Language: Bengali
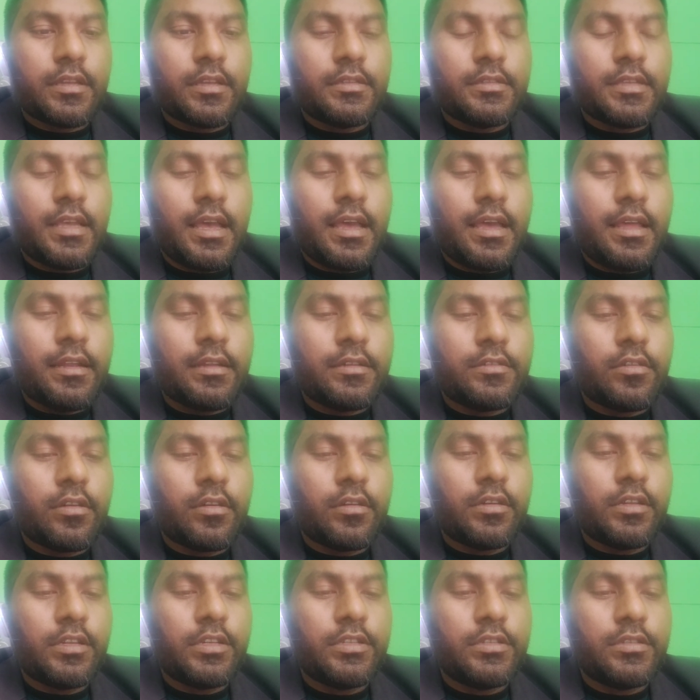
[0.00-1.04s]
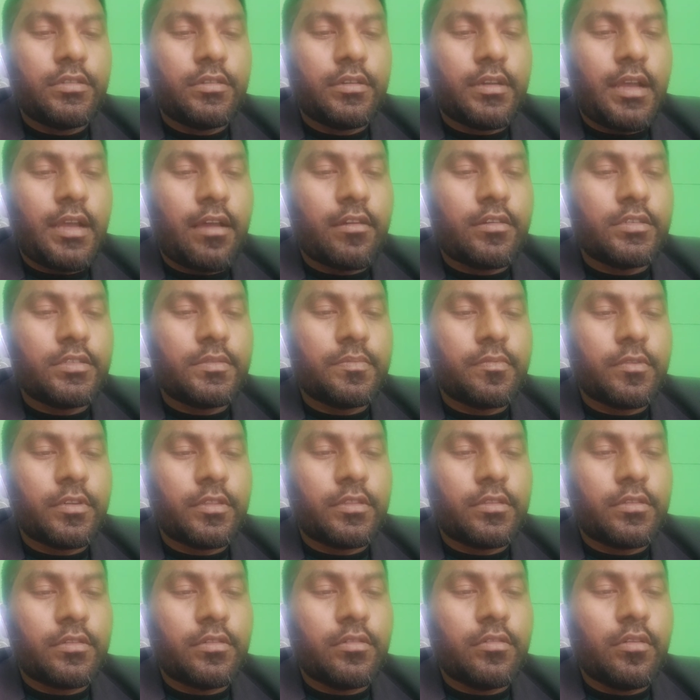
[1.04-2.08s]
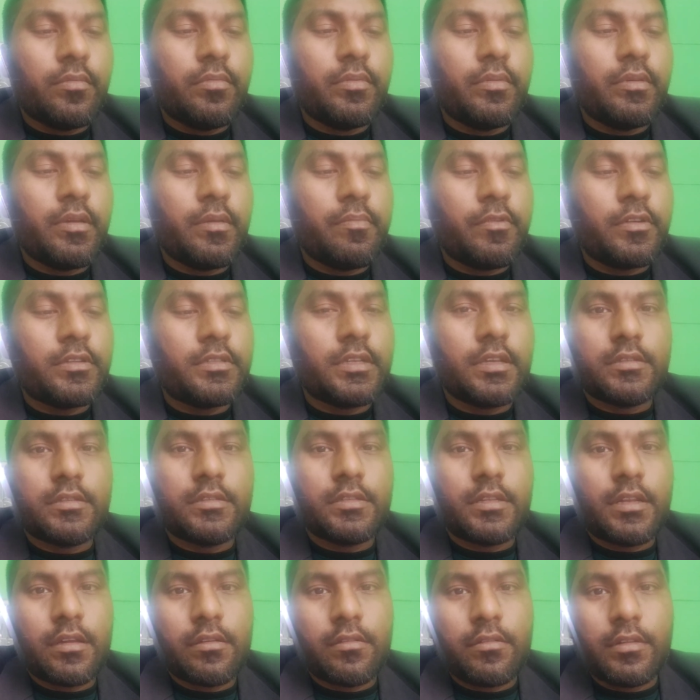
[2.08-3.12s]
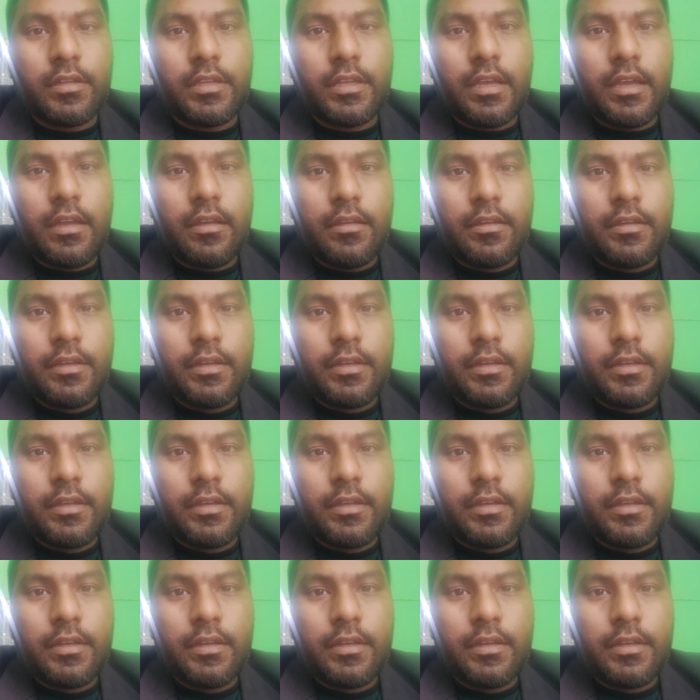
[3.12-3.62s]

এজাহার সংশ্লিষ্ট কাগজপত্র গভীরভাবে পর্যালোচনা করিয়া